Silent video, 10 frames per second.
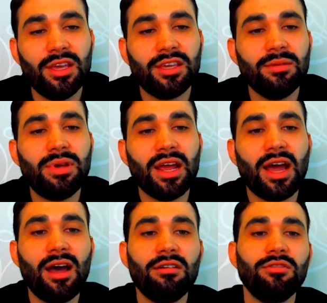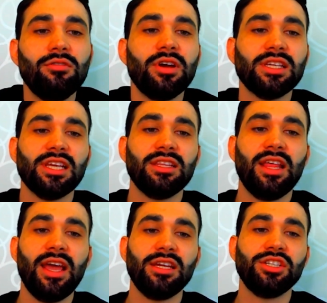e que pregavam essa
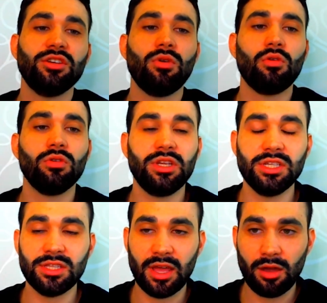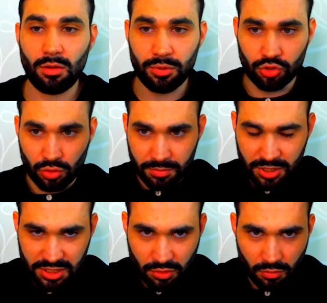ideia de que o alcoolista é uma pessoa que
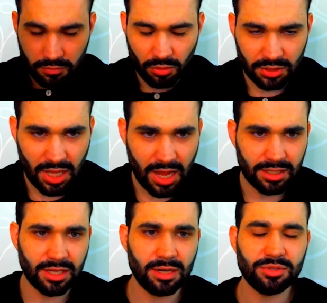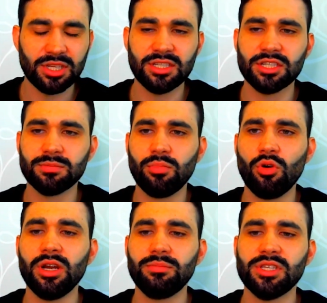precisa ser confrontada, que ele precisa se
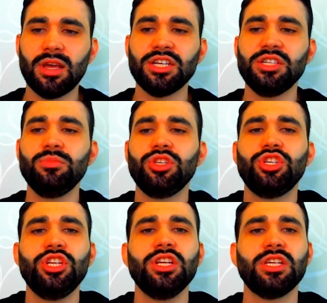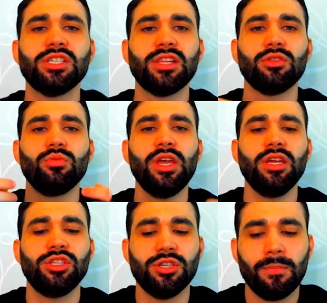expor, ele precisa admitir que está
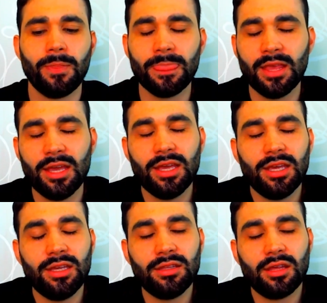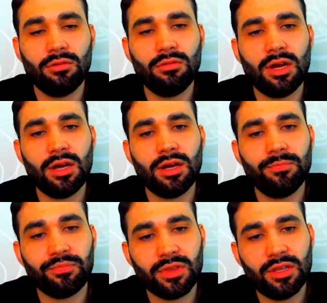doente. Então,
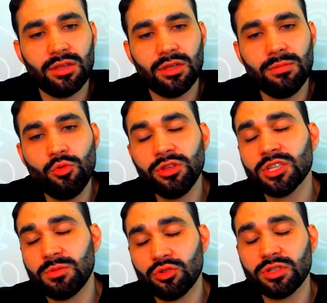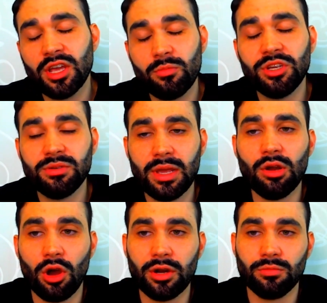uh, e muitas pessoas realmente
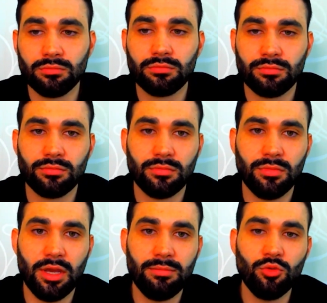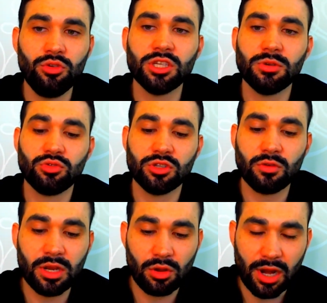melhoram. Né? Muitas pessoas
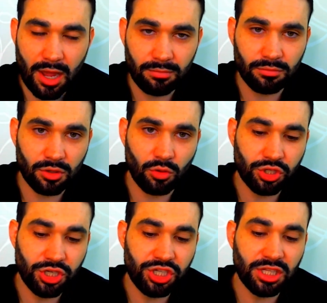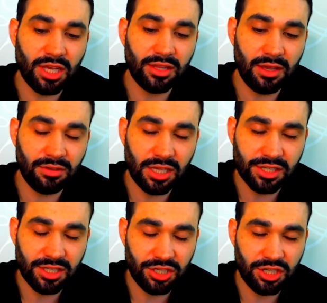vão melhorar. Hoje em dia tem até
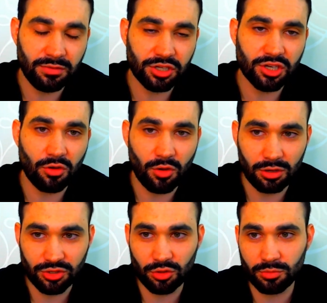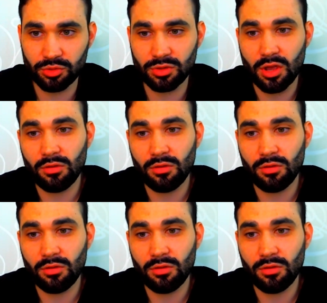evidência científica de que Alcoólicos Anônimos,